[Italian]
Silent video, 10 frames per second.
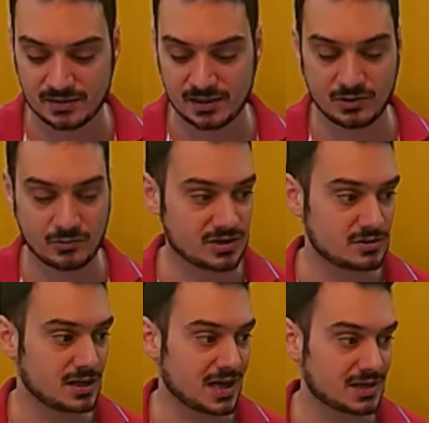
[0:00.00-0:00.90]
In
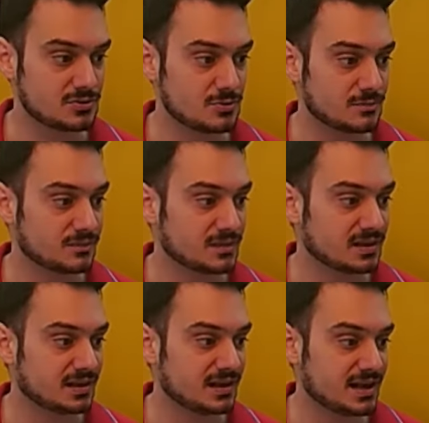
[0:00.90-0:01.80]
questo caso
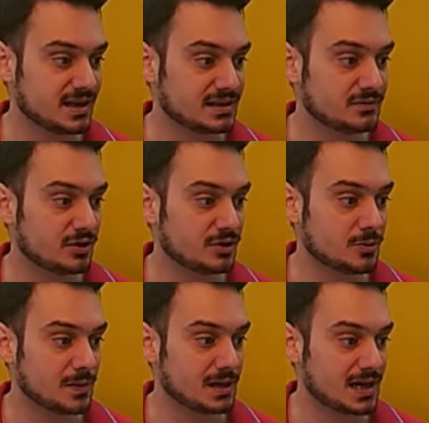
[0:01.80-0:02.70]
eh, ti
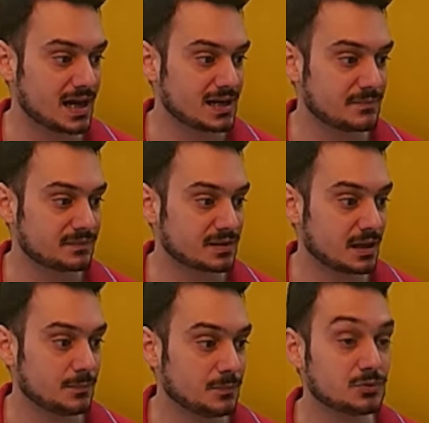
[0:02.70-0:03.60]
voglio parlare
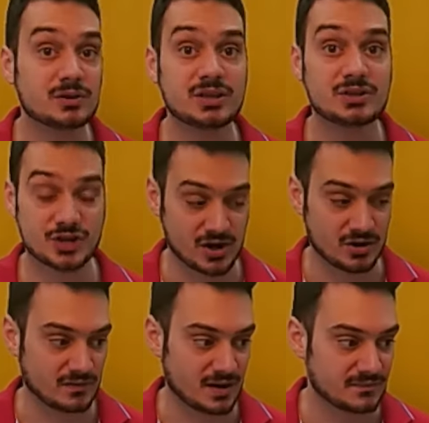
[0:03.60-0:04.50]
appunto di
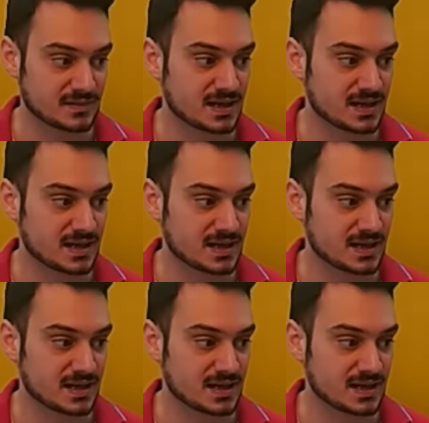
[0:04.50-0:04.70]
Genova,